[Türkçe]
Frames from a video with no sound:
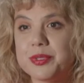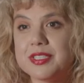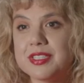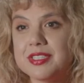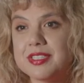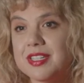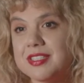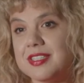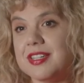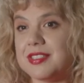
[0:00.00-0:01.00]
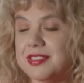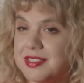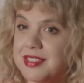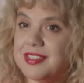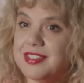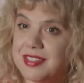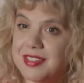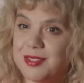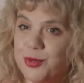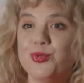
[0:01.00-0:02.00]
bana dedi ki sen dedi artık dedi
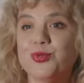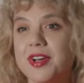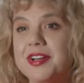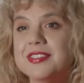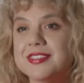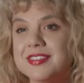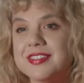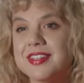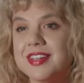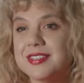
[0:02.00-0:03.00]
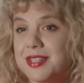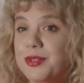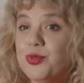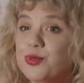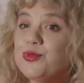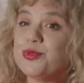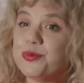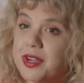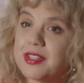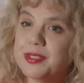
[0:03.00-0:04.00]
yolunu aldın. Senin
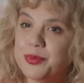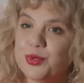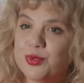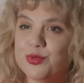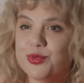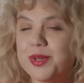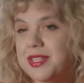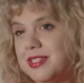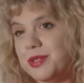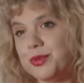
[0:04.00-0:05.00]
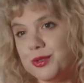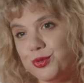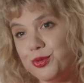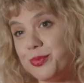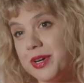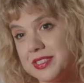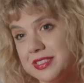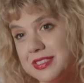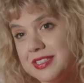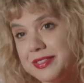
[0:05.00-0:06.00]
yolculuğun farklı bir yolculuk. Ben seni bırakıyorum
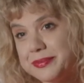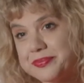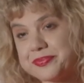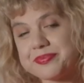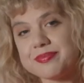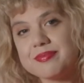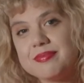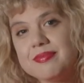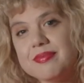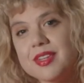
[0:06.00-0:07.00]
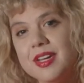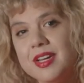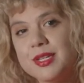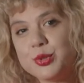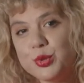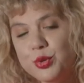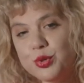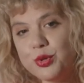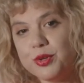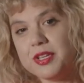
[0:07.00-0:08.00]
artık dedi.
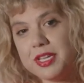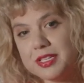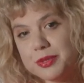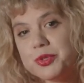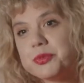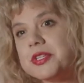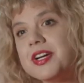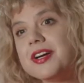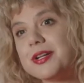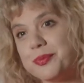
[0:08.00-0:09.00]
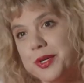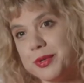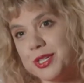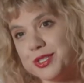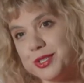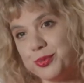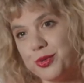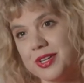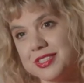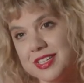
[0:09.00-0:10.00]
Çünkü kendimce bir şeyler katmaya başladım
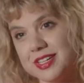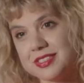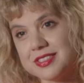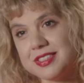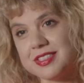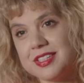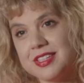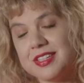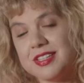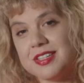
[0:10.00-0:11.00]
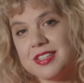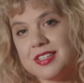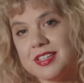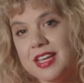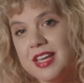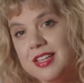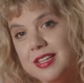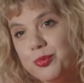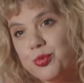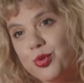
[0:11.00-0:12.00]
o anda artık. Ee,
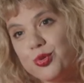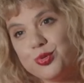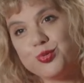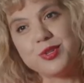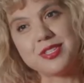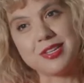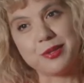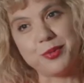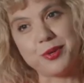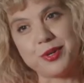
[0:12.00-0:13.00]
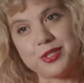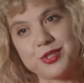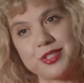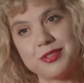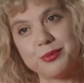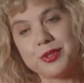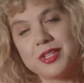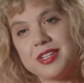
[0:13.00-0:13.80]
kendim olduğumu hissetmeye başladım.